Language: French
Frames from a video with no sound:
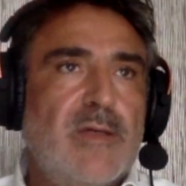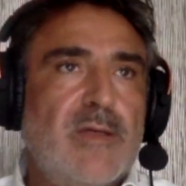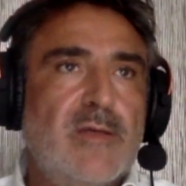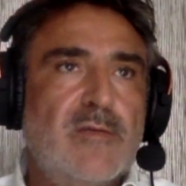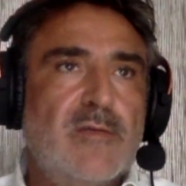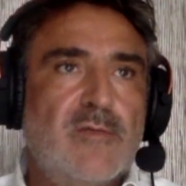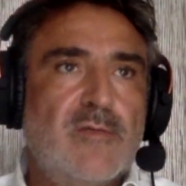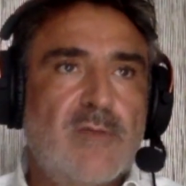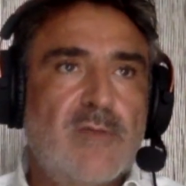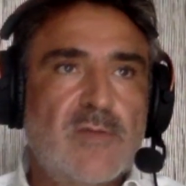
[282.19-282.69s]

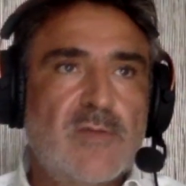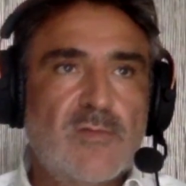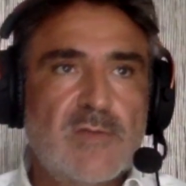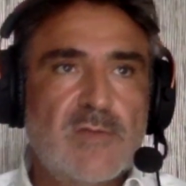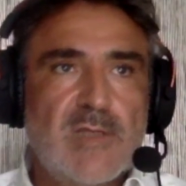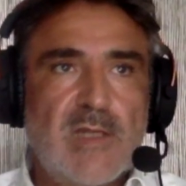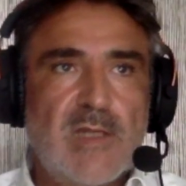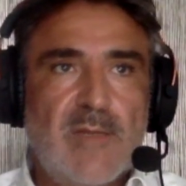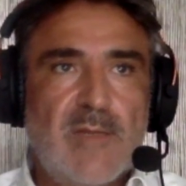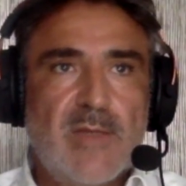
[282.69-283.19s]
mais de toute façon,
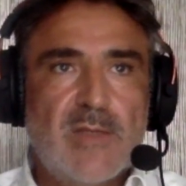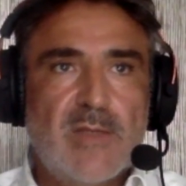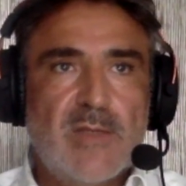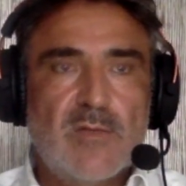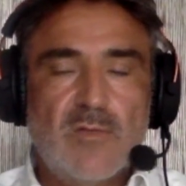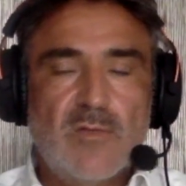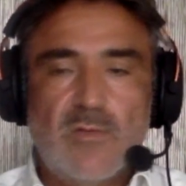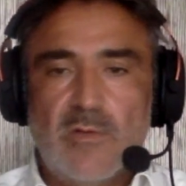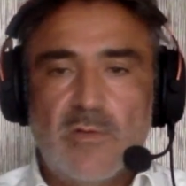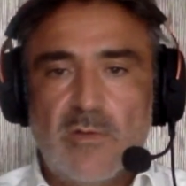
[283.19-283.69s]
ces lames, elles
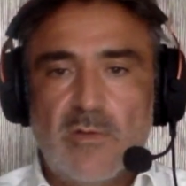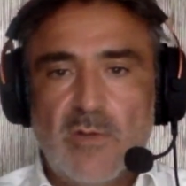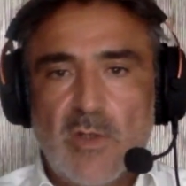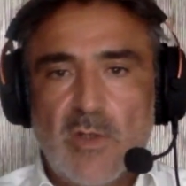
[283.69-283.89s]
sont